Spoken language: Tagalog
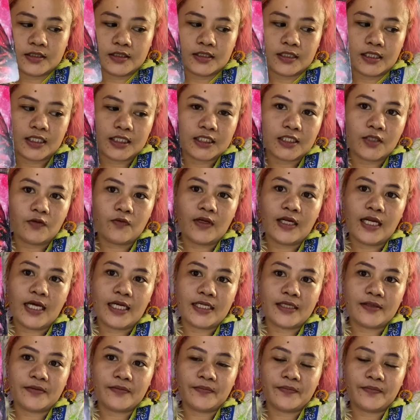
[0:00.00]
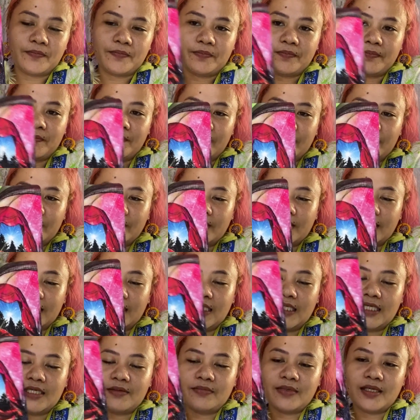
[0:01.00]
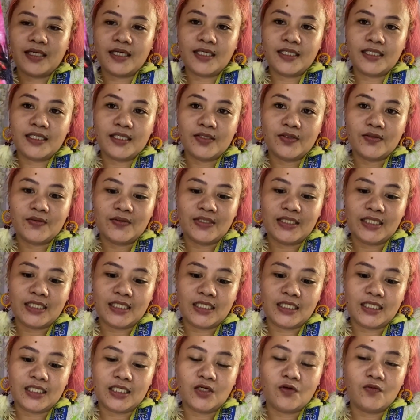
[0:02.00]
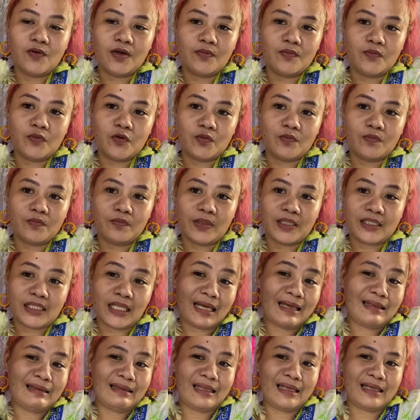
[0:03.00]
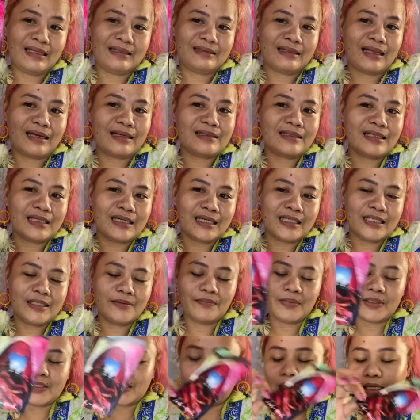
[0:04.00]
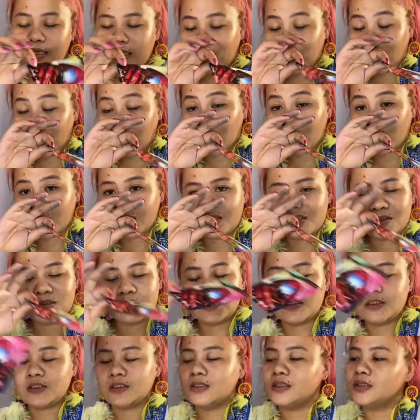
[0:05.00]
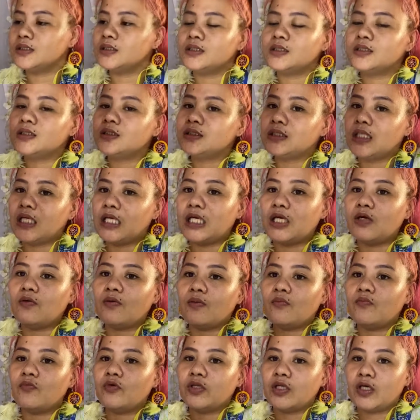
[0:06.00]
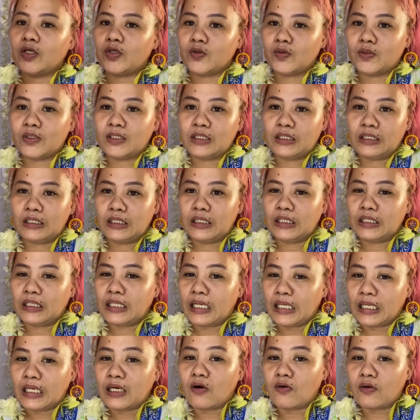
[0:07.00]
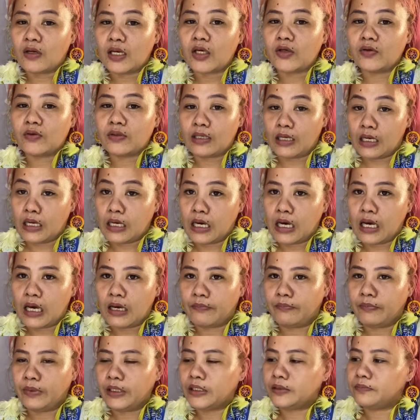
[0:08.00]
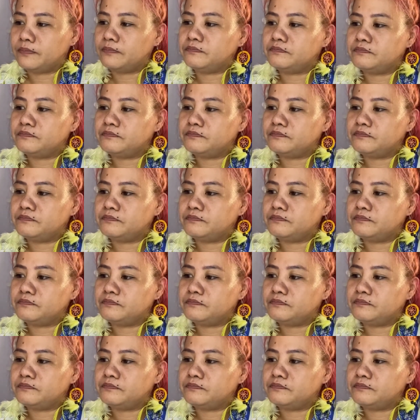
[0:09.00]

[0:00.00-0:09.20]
kasi wala nang, hindi na maganda yun eh, iiwan mo. Patay na eh. Technically, patay na yung iiwan mo na yun. Ikaw lang yung nakakapit.